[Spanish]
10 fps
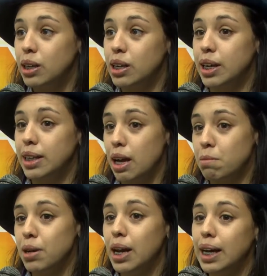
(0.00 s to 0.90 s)
y que
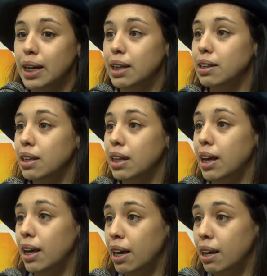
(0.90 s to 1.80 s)
también la gente
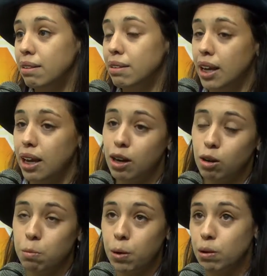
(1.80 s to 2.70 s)
de,
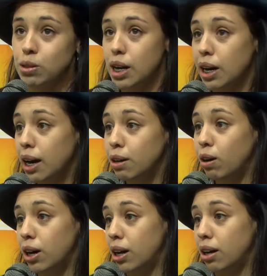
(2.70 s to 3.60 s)
los pueblos
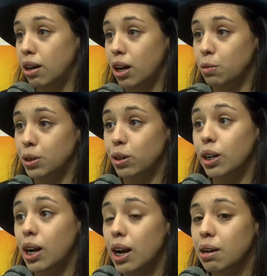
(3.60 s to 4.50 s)
cercanos a, nuestro
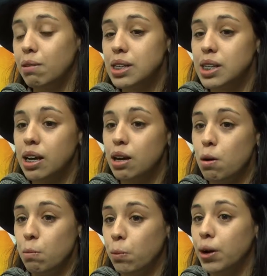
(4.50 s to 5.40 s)
General de Valle
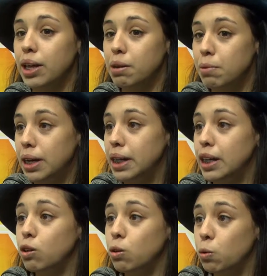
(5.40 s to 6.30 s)
puedan
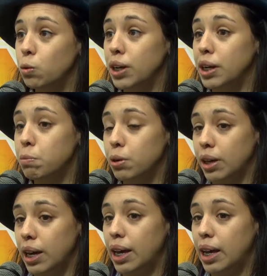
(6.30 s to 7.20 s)
venir, concurrir,
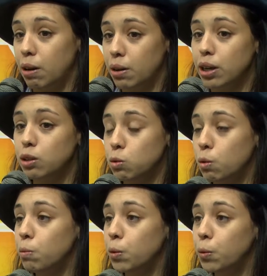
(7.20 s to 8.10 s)
porque la verdad que
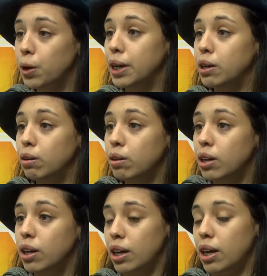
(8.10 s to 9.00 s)
estuvo muy bueno,
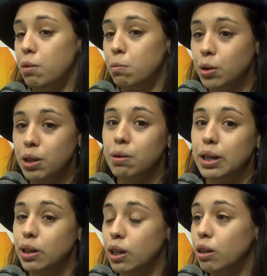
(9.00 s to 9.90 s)
eh, muy
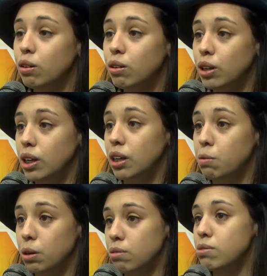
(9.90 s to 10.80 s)
debatido
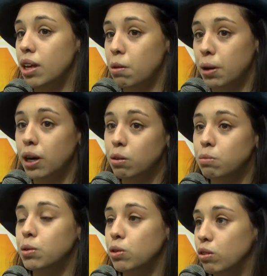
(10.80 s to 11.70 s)
y bueno, se
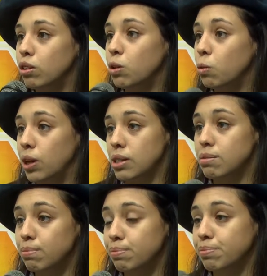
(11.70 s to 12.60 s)
despejaron un montón de
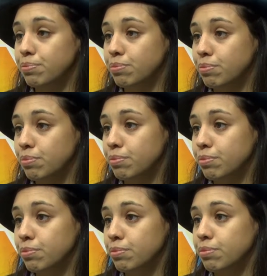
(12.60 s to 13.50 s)
dudas. ¿Tenés
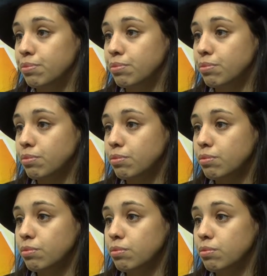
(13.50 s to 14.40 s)
idea de
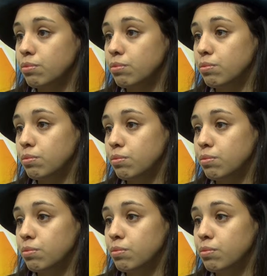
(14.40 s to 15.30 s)
cuánto tiempo es la
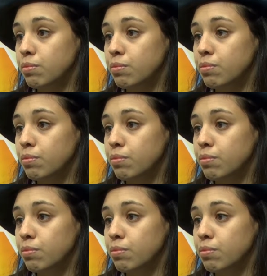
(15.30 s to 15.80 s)
estimación